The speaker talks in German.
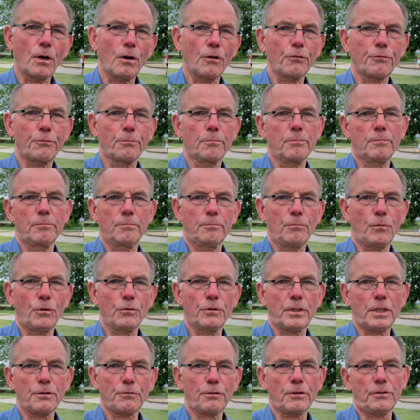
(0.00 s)
auf den Mount
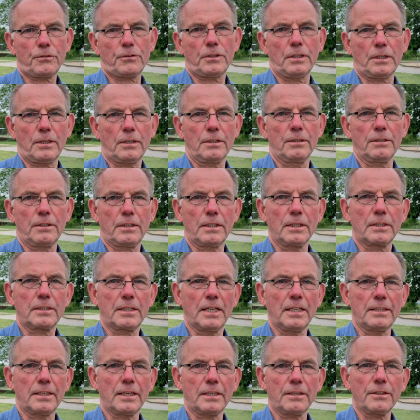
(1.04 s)
Everest
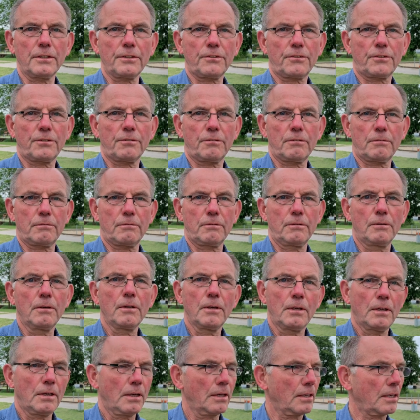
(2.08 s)
geklettert ist.
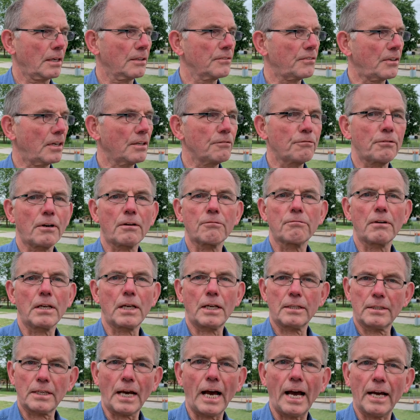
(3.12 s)
Ganz einfach, weil er
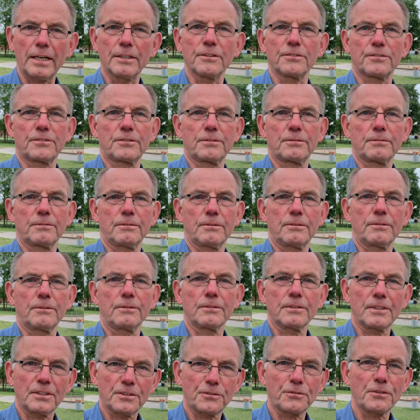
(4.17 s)
da ist.
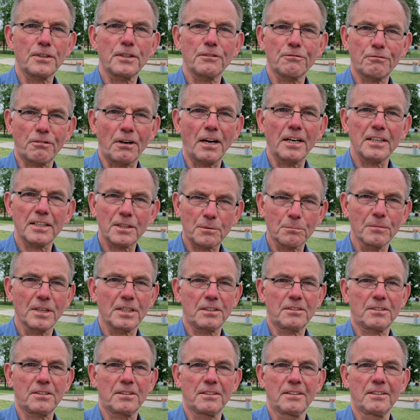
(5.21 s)
Und deswegen fahre ich mit,
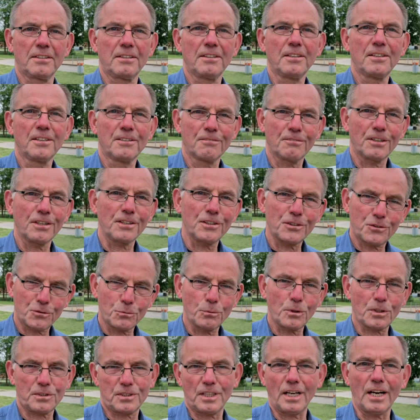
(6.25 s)
weil die
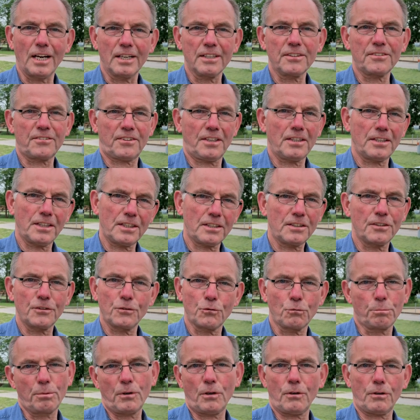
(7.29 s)
Tour da ist, Hennig die
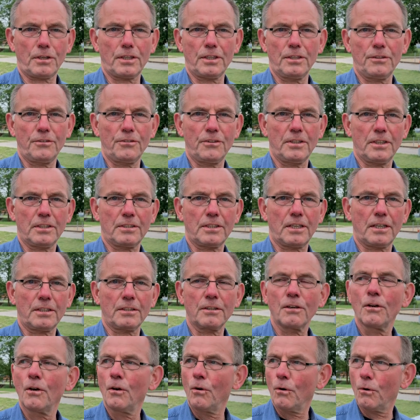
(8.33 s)
super organisiert hat
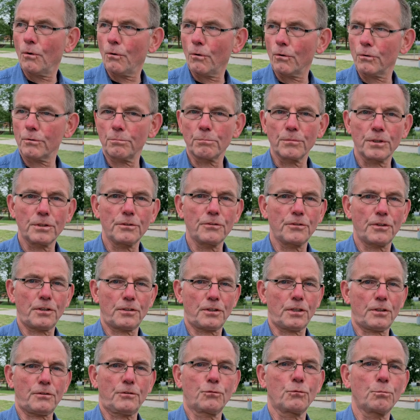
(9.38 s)
und mir dieser
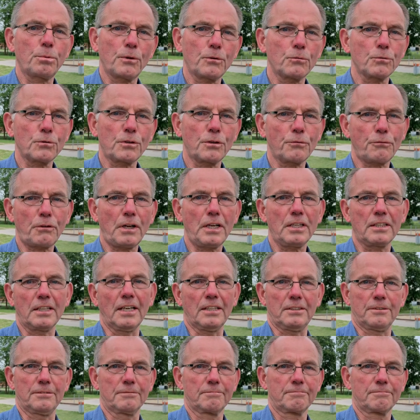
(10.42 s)
Tag super gut gefallen hat.